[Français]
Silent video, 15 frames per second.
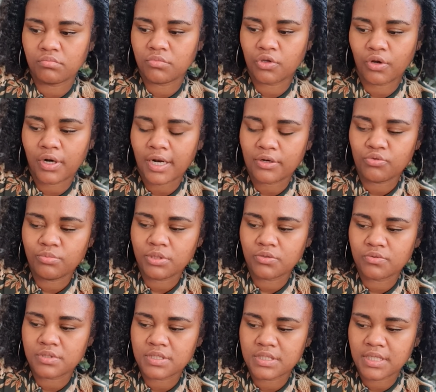
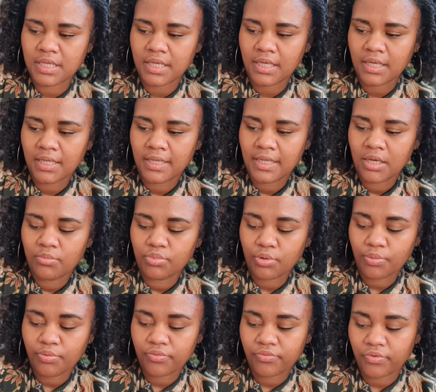luminosité pour
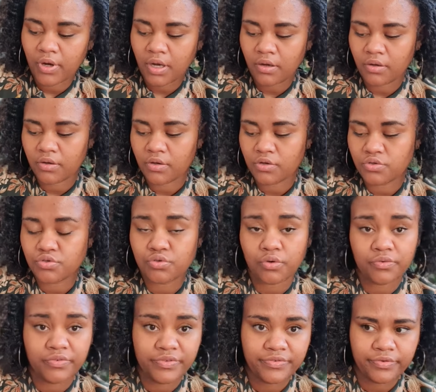pouvoir euh,
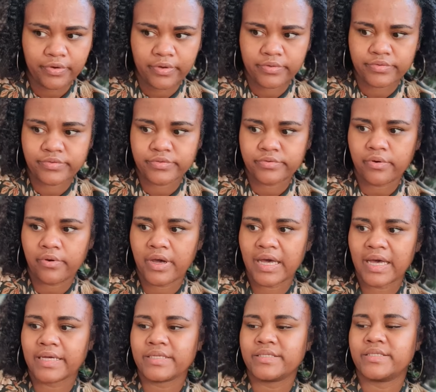survivre sans
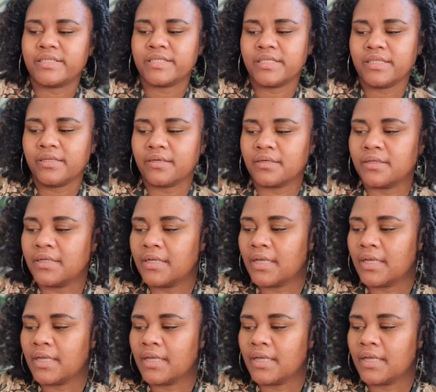racines.